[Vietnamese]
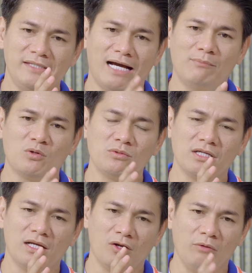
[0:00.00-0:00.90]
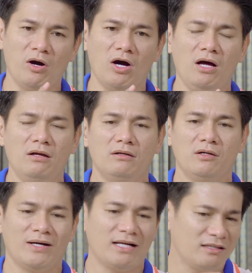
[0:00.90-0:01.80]
giảm cũng như là loại bỏ,
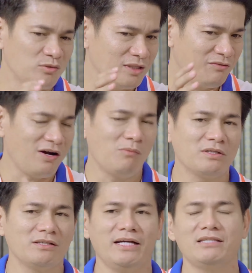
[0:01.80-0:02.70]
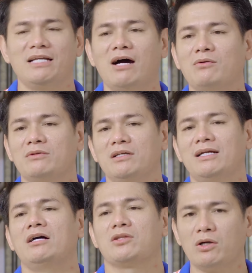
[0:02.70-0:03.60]
hoặc là chúng ta phòng được ngay từ đầu thì
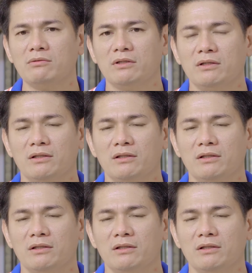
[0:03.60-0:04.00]
rất là tốt.